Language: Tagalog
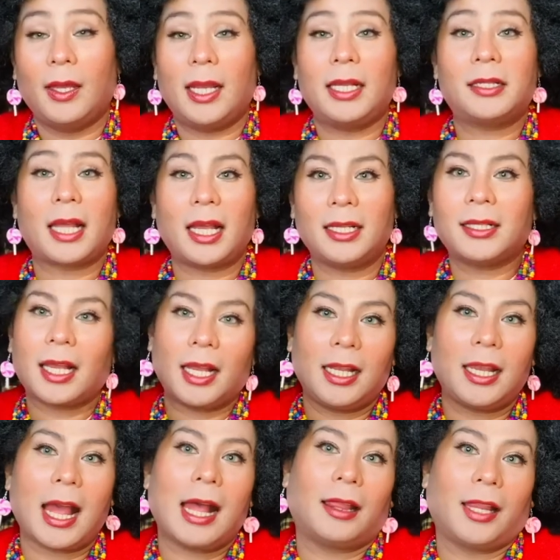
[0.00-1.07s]

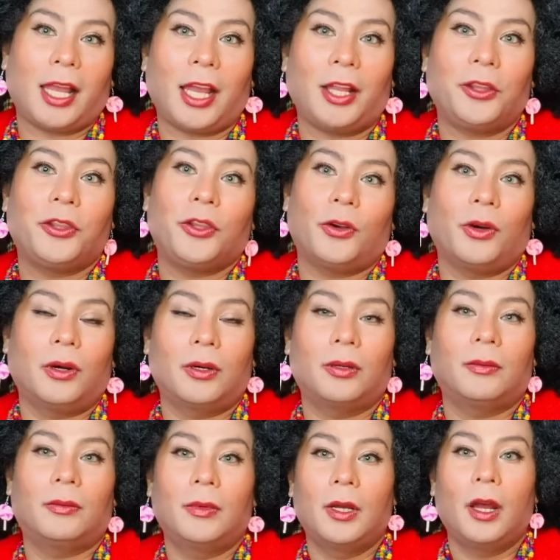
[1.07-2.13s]
Isa-isahin natin
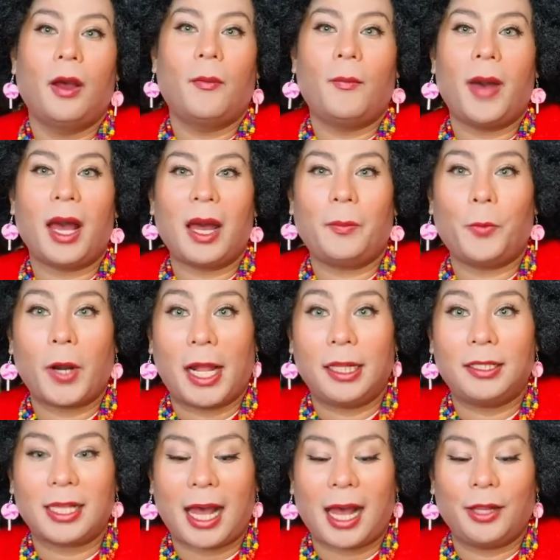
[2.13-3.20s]
yung mga
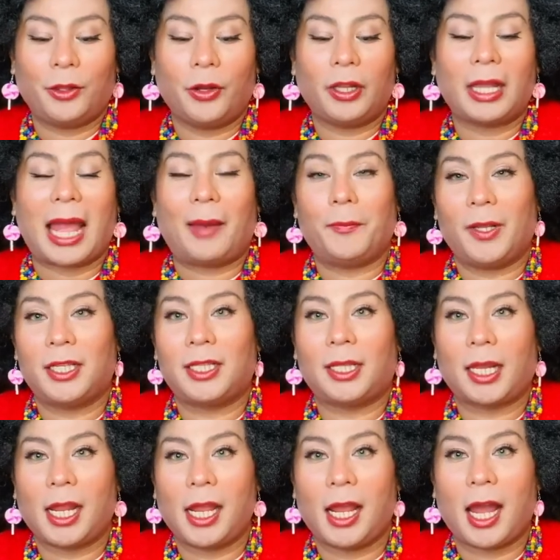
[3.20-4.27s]
brands under
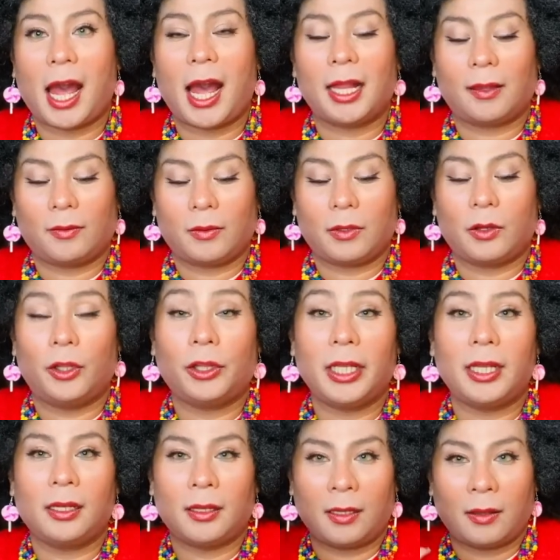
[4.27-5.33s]
tapestry at
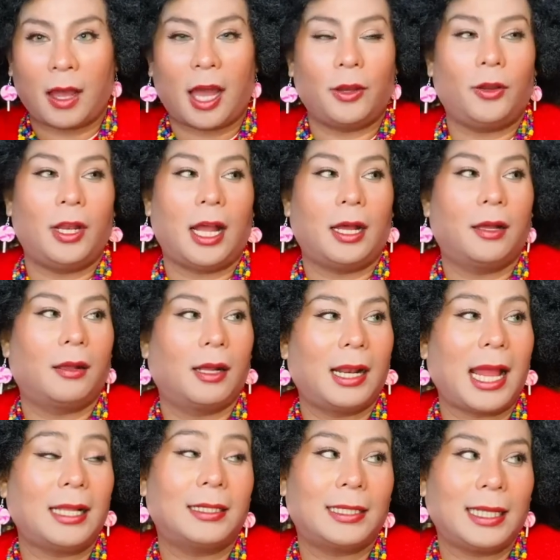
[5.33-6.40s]
konting ano lang,
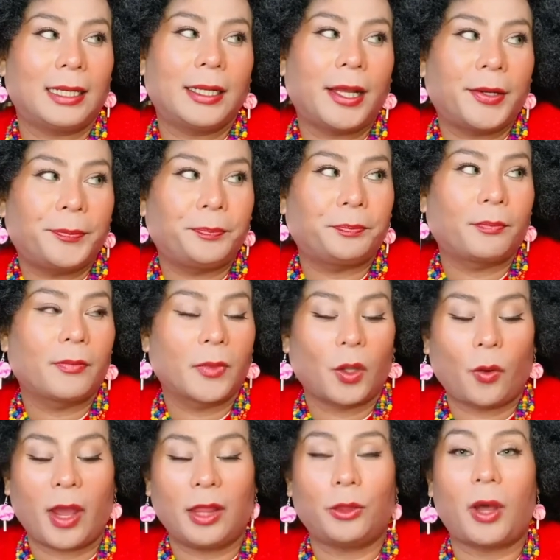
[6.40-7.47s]
glance lang ng
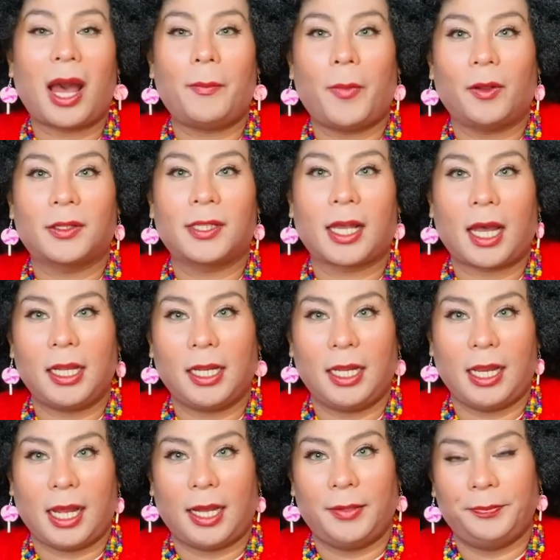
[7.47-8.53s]
kwento about sa
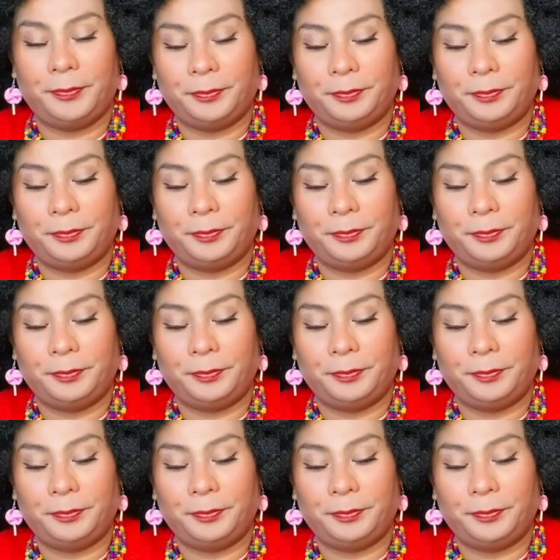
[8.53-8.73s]
kanila.